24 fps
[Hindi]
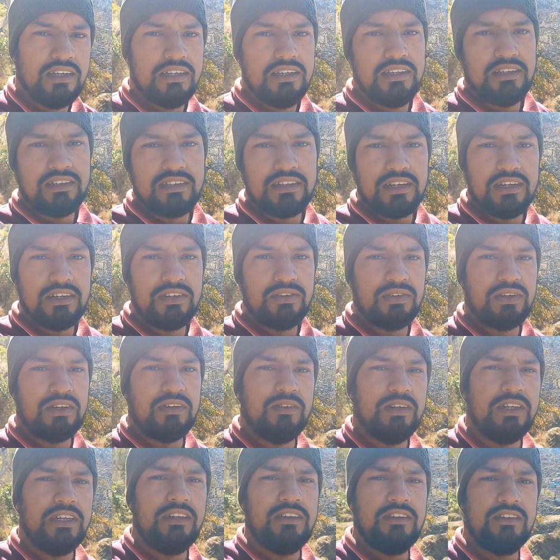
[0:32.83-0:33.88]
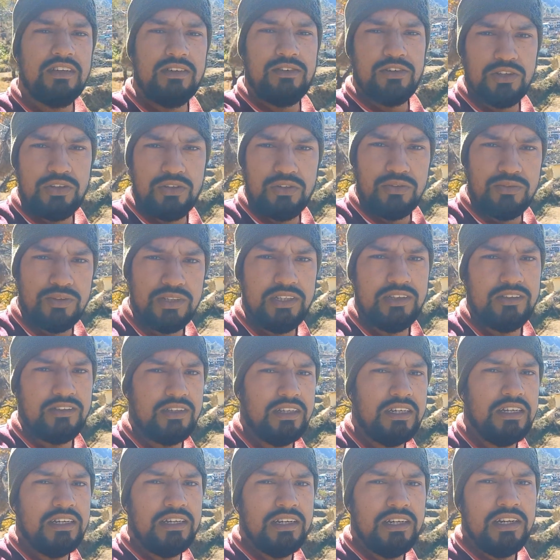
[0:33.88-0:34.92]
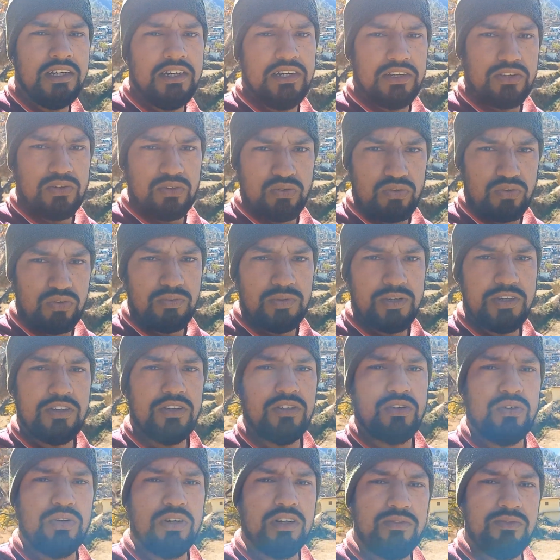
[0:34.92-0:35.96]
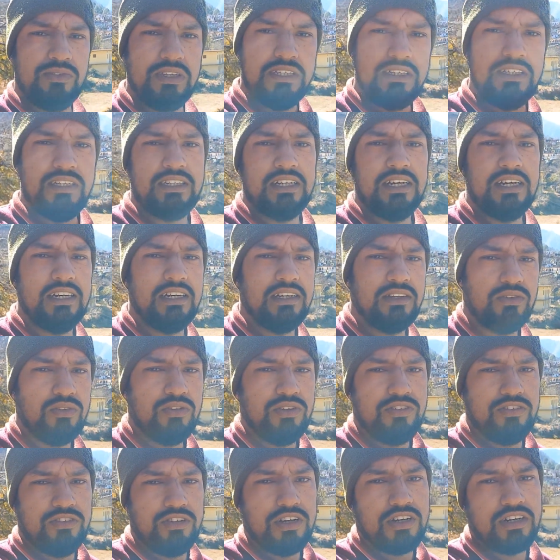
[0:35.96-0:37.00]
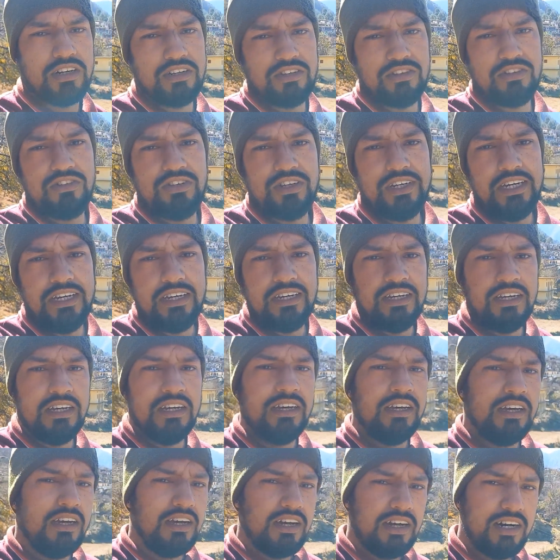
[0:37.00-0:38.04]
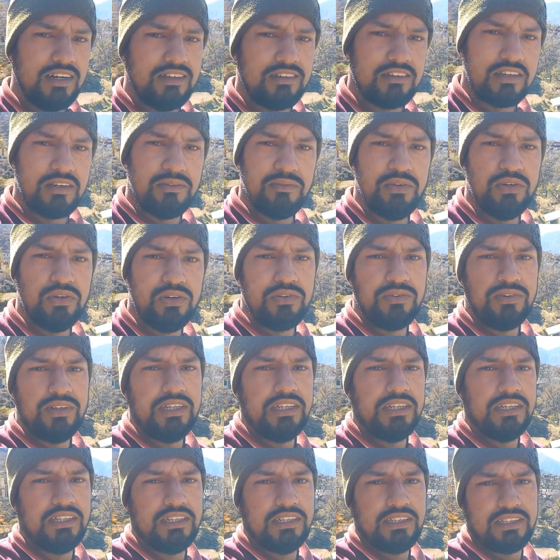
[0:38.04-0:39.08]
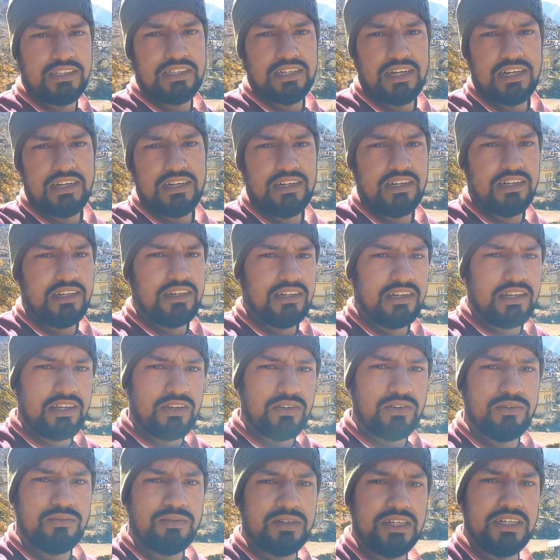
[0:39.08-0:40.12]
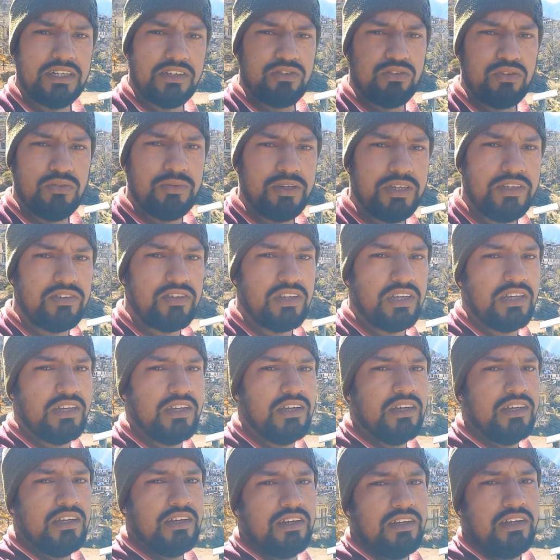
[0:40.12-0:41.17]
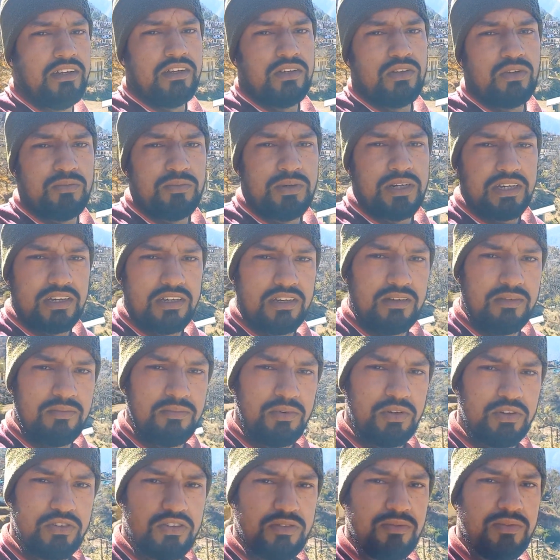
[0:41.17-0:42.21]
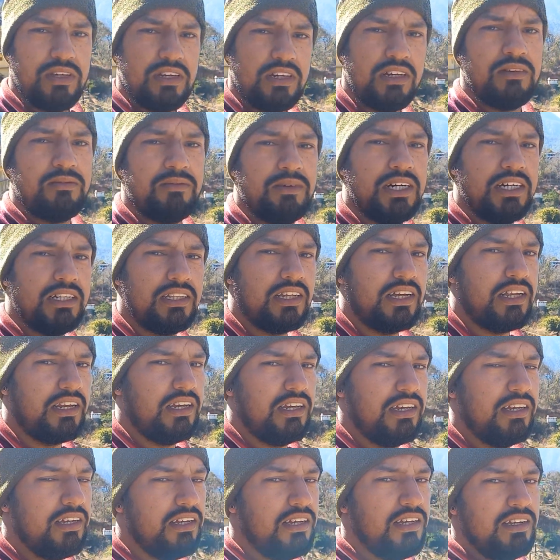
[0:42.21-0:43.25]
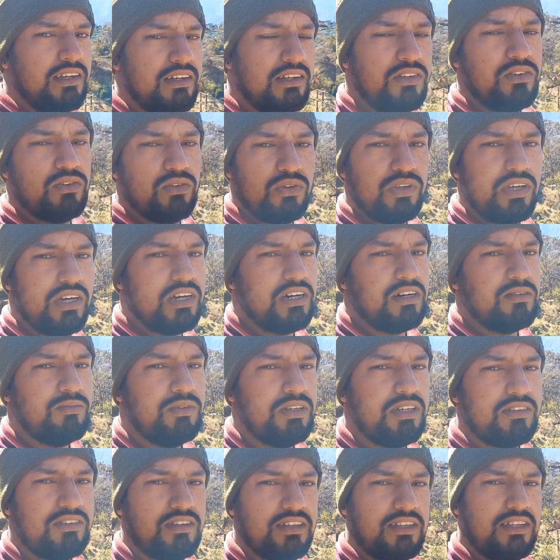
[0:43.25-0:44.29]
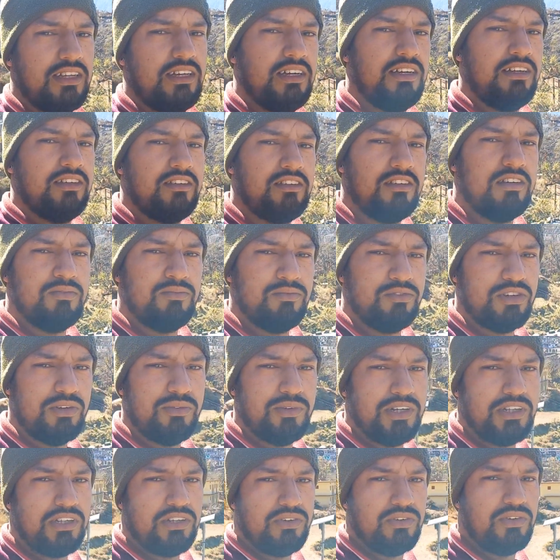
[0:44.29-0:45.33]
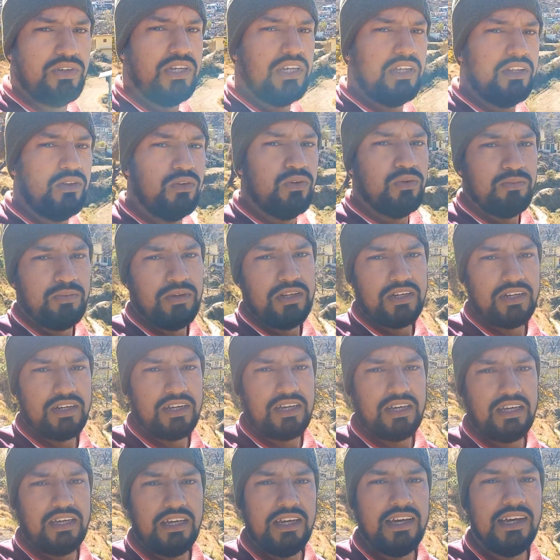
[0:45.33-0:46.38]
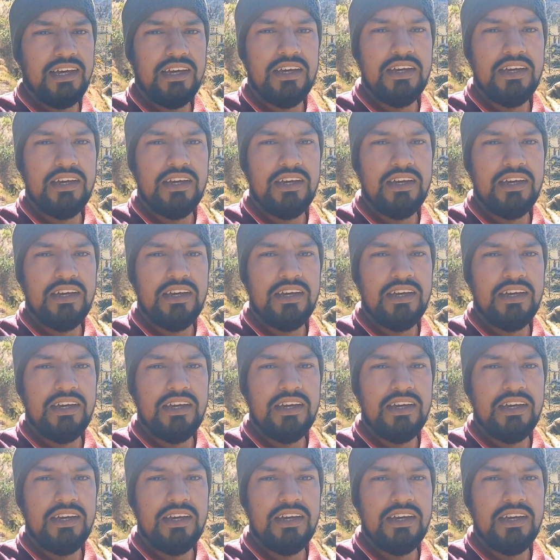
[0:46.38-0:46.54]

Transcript: स्टार्ट हो रहा भाई सवा दो बजे से तो सुबह से थोड़ा बिजी था तो इस चक्कर से जो है आज का ब्लॉग भी स्टार्ट नहीं हो पाया सुबह से तो बाकी मौसम की अगर बात करें तो ये आप देख सकते हैं चमचमाती हुई धूप लग रखी है